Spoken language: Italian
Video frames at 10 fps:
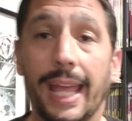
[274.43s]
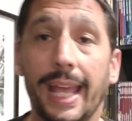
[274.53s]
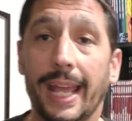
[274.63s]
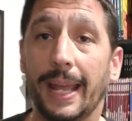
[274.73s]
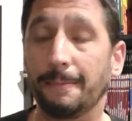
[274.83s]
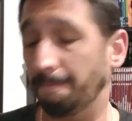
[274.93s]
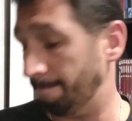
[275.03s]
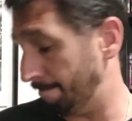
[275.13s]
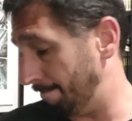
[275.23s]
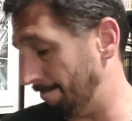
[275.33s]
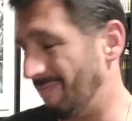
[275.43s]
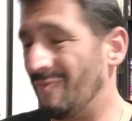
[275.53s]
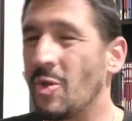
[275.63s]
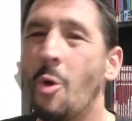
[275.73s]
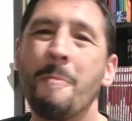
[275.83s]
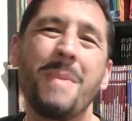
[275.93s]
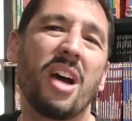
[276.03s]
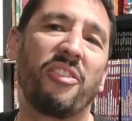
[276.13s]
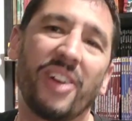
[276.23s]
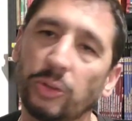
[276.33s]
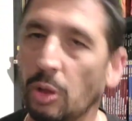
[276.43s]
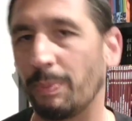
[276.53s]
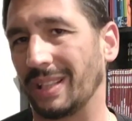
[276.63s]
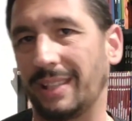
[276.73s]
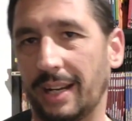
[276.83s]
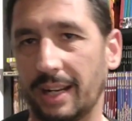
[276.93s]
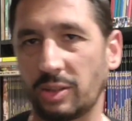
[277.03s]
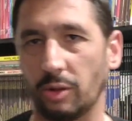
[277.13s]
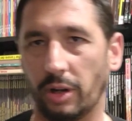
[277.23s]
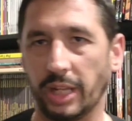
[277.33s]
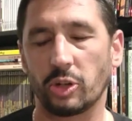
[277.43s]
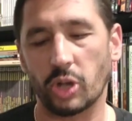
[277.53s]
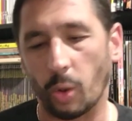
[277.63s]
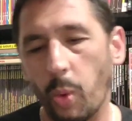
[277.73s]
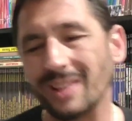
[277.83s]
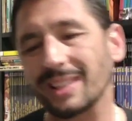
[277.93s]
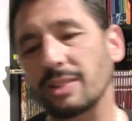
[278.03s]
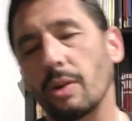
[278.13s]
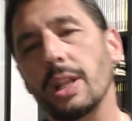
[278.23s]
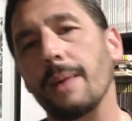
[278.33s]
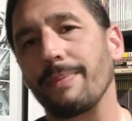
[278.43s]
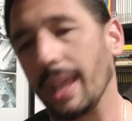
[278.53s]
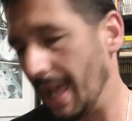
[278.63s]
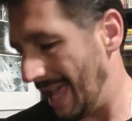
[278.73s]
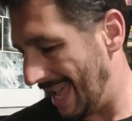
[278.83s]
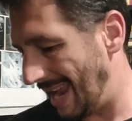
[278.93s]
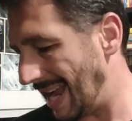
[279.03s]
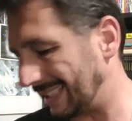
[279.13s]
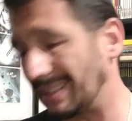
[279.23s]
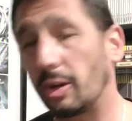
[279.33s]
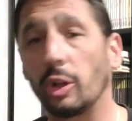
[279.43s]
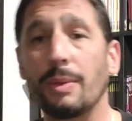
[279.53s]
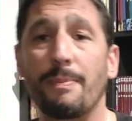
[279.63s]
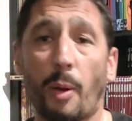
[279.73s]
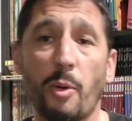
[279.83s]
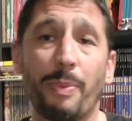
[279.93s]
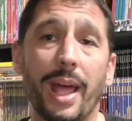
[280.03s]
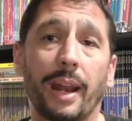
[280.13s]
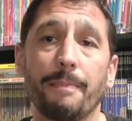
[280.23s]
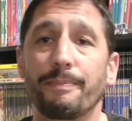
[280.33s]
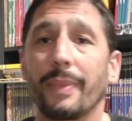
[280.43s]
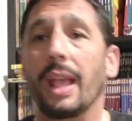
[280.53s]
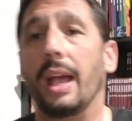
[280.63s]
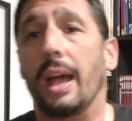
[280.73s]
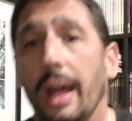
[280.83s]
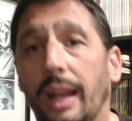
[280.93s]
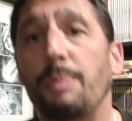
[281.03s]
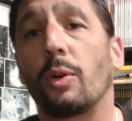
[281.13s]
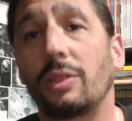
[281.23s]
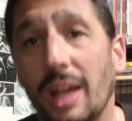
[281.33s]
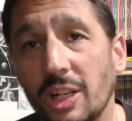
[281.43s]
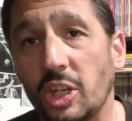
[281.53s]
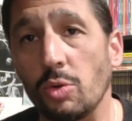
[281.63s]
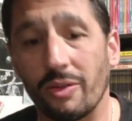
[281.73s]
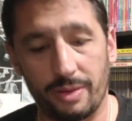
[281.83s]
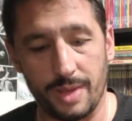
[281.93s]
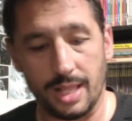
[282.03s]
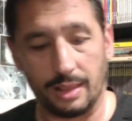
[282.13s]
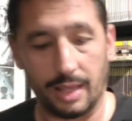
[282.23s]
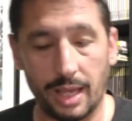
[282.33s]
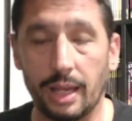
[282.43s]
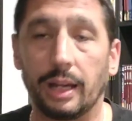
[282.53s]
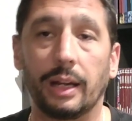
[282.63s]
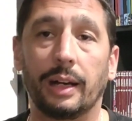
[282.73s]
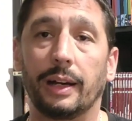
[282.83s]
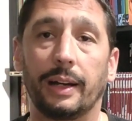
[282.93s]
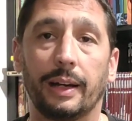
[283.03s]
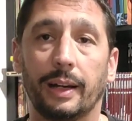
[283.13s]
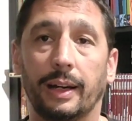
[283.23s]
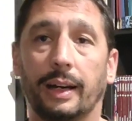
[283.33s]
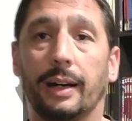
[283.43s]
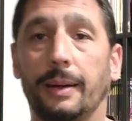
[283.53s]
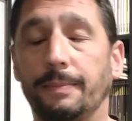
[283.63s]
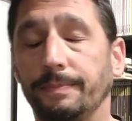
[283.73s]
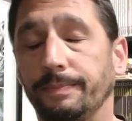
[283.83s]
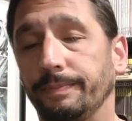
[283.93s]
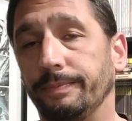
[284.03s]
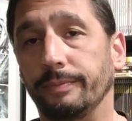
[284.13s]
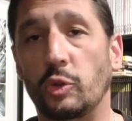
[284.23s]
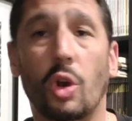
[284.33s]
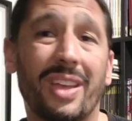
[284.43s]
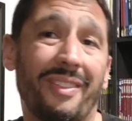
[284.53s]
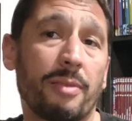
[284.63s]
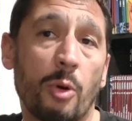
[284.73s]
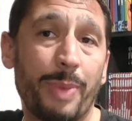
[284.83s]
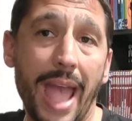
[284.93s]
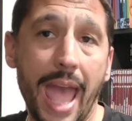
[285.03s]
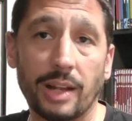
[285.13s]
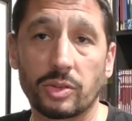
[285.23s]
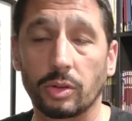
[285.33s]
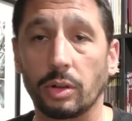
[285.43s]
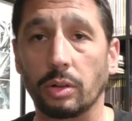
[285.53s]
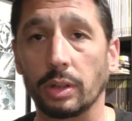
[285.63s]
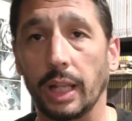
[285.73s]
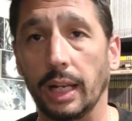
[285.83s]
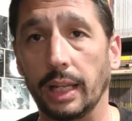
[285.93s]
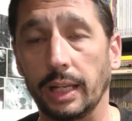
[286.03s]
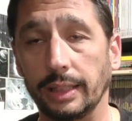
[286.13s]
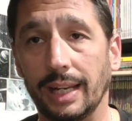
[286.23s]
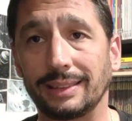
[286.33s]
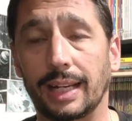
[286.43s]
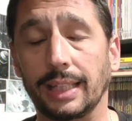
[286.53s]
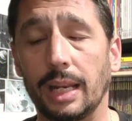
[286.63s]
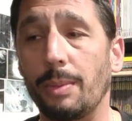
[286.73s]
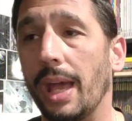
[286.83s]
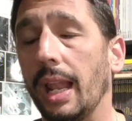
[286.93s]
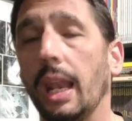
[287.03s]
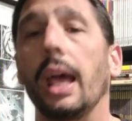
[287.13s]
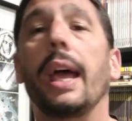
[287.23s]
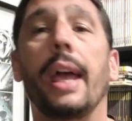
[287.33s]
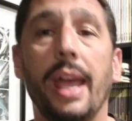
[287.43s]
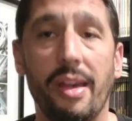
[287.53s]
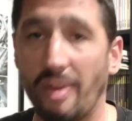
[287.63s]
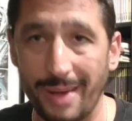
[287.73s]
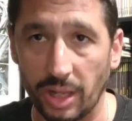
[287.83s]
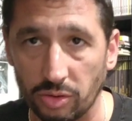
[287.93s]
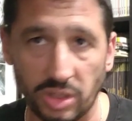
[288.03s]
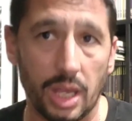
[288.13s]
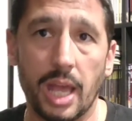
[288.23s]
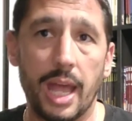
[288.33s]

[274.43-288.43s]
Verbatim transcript: Ehm, non mi ha fatto impazzire la storia, cioè questa storia è nata secondo me proprio per riportarci nuovamente a ehm, ciò che avevamo perso nel, nella saga del ribelle e va bene così,